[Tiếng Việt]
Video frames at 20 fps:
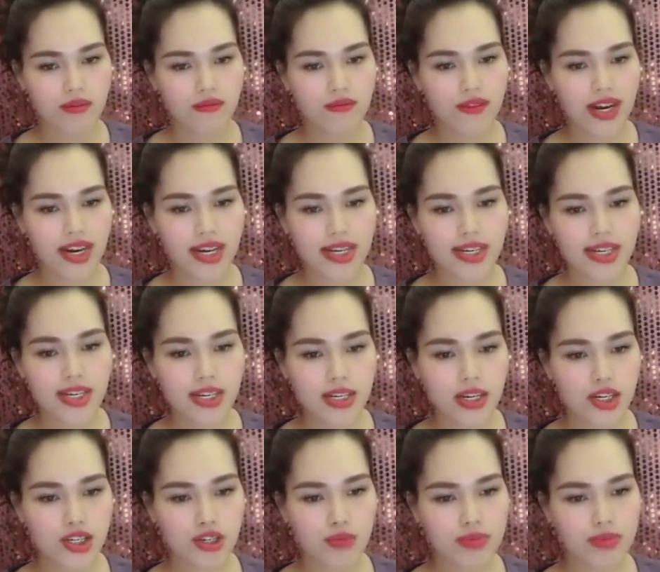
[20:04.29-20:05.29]
Vậy là ít
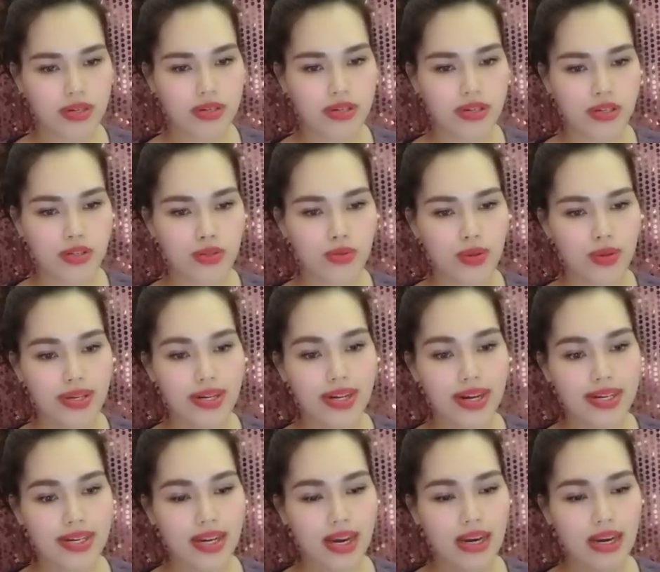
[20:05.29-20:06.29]
nhất trong đời Tuấn
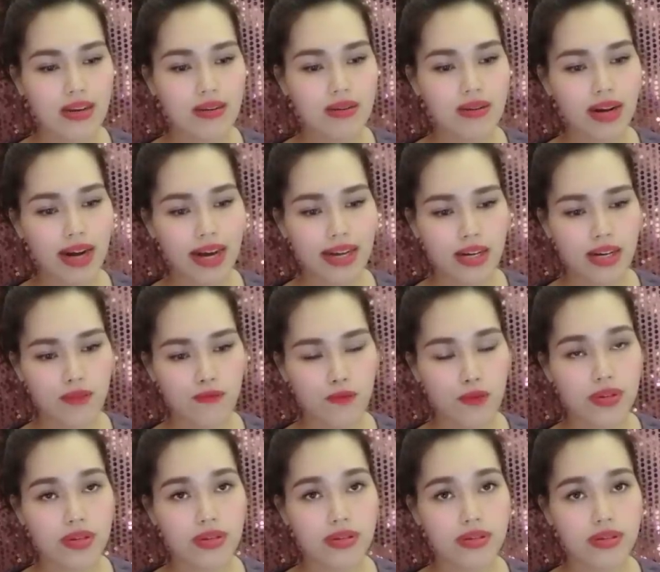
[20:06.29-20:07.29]
Khanh đã lừa hai người
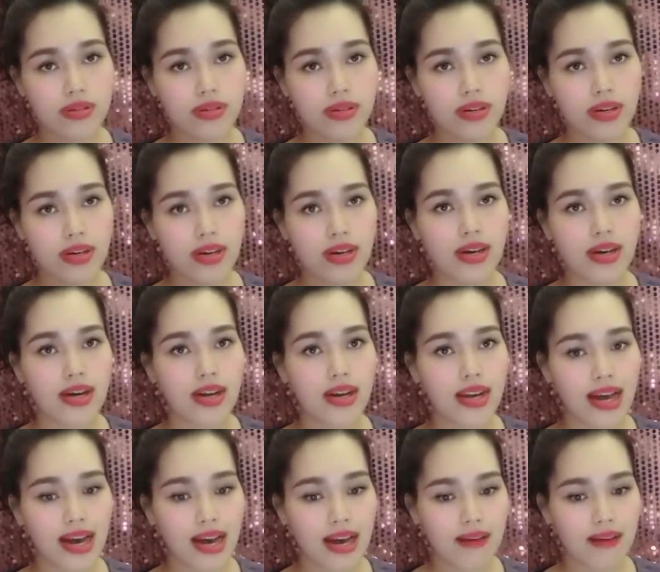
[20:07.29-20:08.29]
phụ nữ
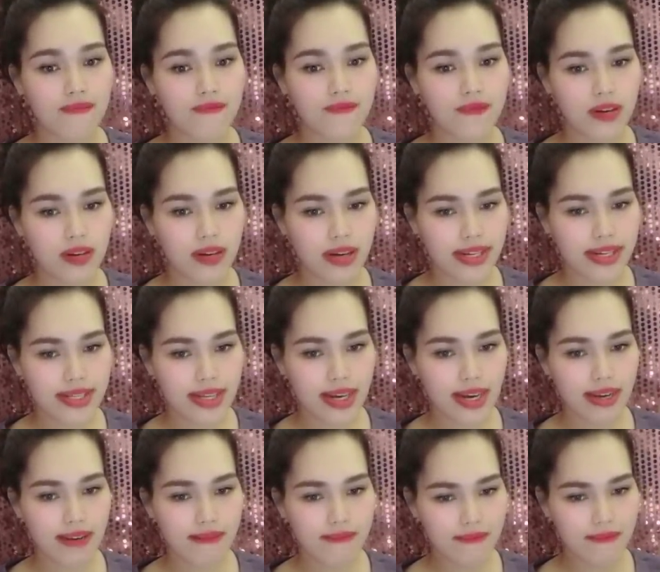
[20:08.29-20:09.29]
là vợ anh
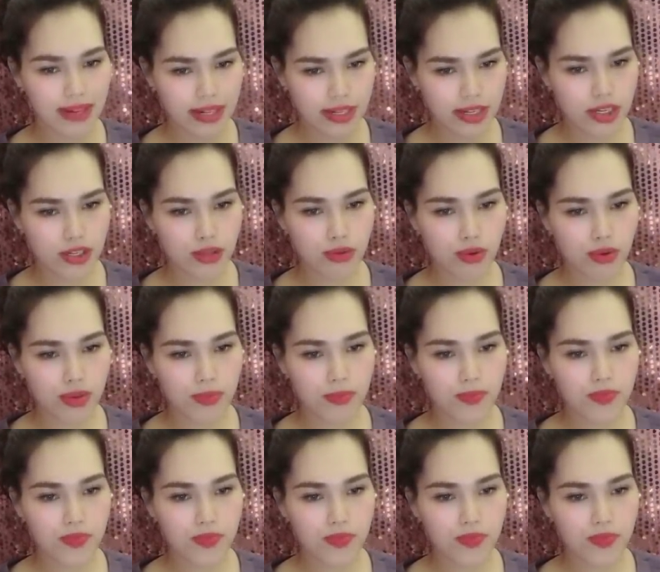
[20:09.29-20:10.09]
ta và chị tôi